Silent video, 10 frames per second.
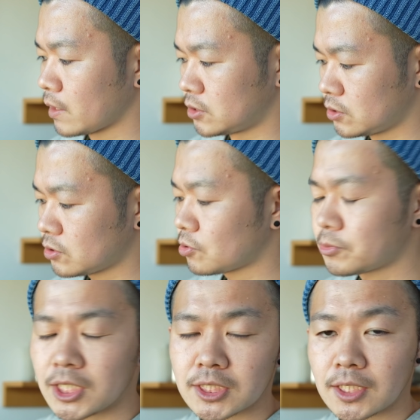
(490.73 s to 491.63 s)
ずっと
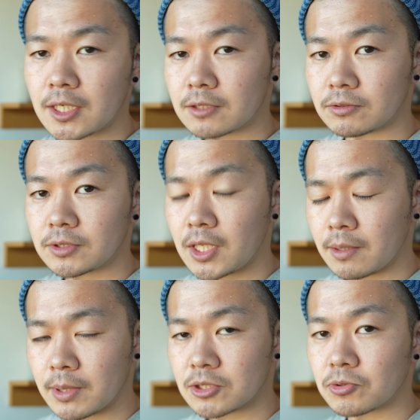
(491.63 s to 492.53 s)
昔からある
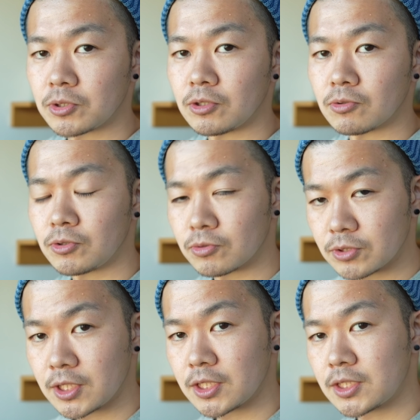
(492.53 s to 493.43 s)
定番商品の一
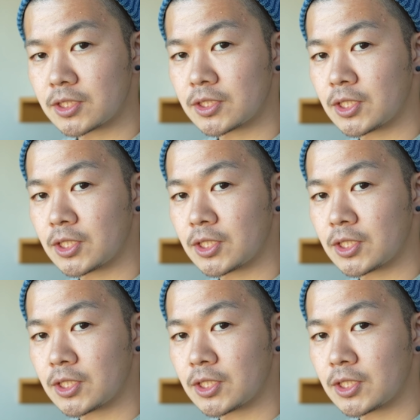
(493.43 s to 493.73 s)
つです